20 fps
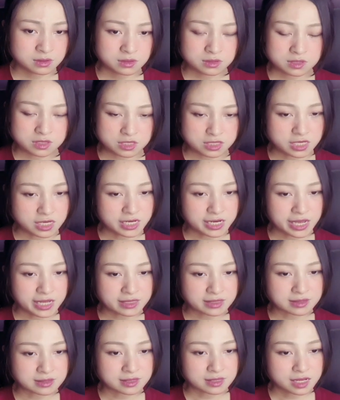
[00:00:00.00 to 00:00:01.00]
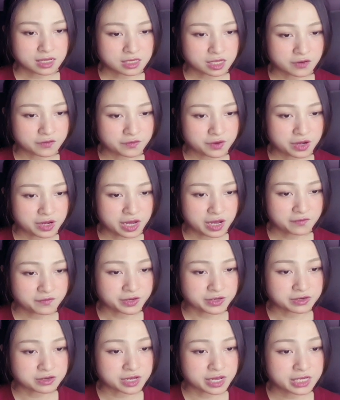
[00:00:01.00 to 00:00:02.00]
rất nhanh các thần vương khác
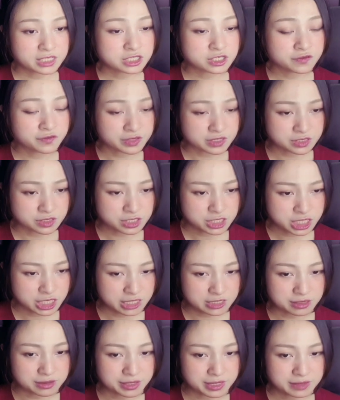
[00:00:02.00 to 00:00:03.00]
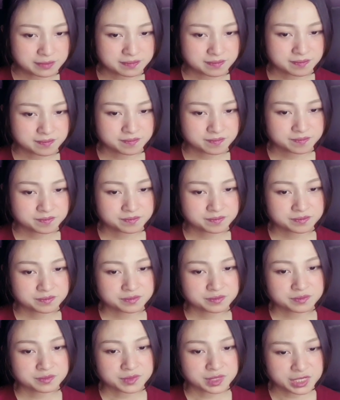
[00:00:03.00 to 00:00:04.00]
phải đưa hết chữ vật giới chỉ tới
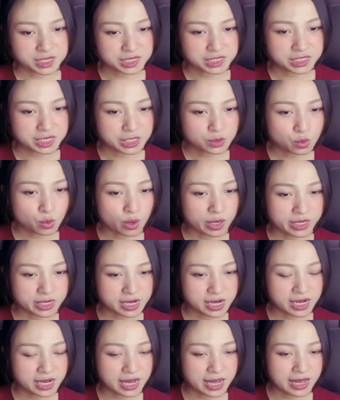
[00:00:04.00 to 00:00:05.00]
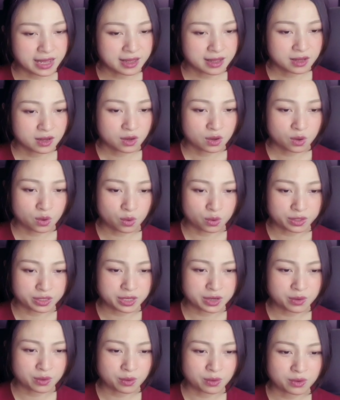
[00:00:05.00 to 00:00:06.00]
nhìn thấy thu hoạch kha khá khổ
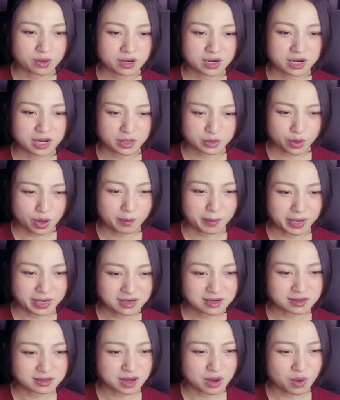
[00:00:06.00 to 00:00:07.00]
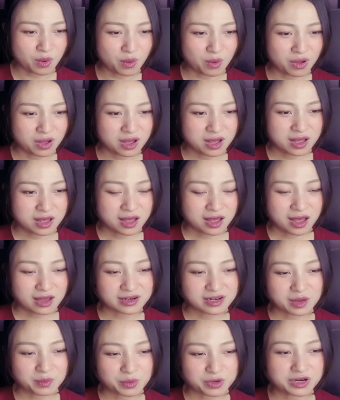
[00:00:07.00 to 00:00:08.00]
kiêu lại thỏa mãn gật đầu hắn
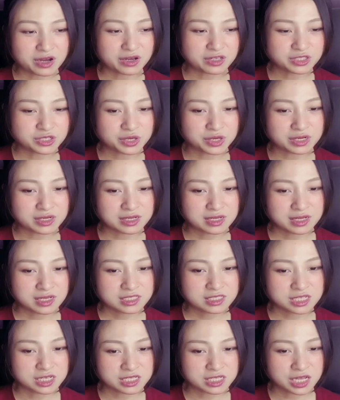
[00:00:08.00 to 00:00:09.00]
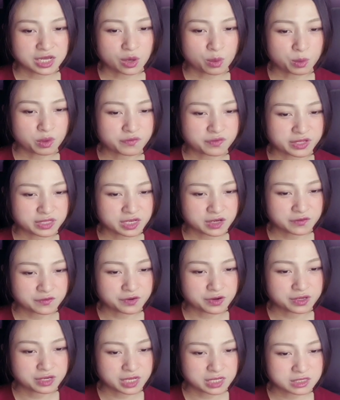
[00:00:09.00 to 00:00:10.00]
đang muốn nói chuyện chỉ thấy có một vị thần
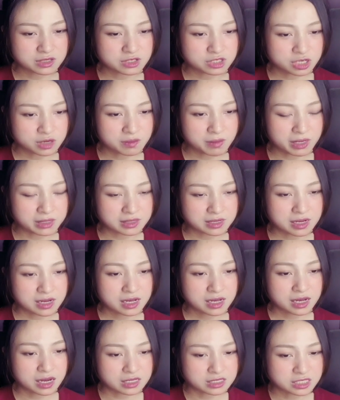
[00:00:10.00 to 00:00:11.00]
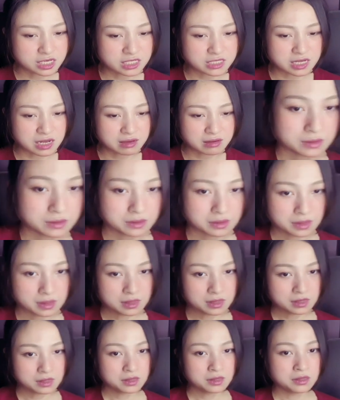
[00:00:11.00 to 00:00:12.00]
vương đi tới trước mặt cắn chặt răng
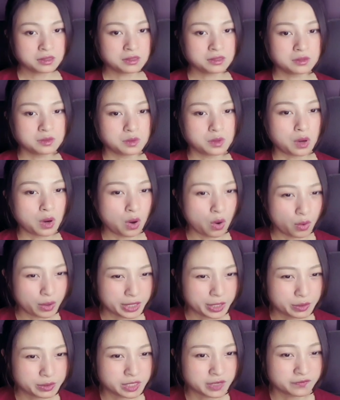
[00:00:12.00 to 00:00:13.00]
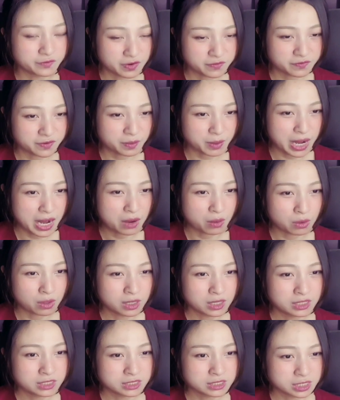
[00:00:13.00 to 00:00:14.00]
hồ kiêu thần vương phong hào
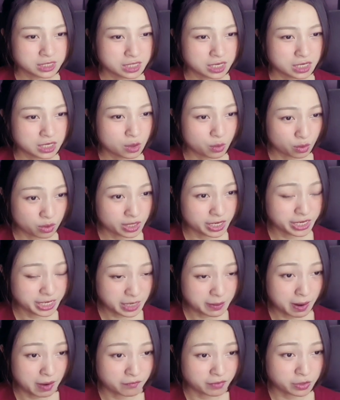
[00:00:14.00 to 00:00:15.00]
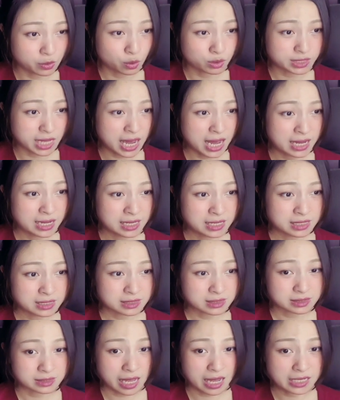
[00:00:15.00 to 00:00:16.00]
chỉ cần không có lấy đi bảo vật của ta
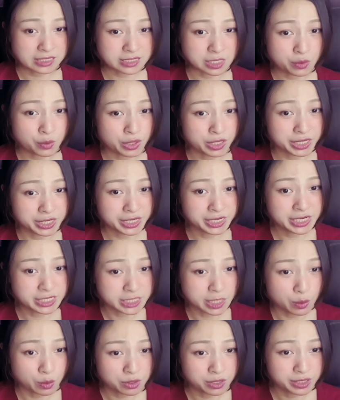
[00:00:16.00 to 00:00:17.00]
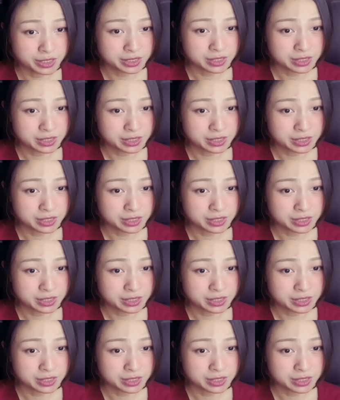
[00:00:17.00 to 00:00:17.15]
ta sẽ nguyện ý đi theo ngươi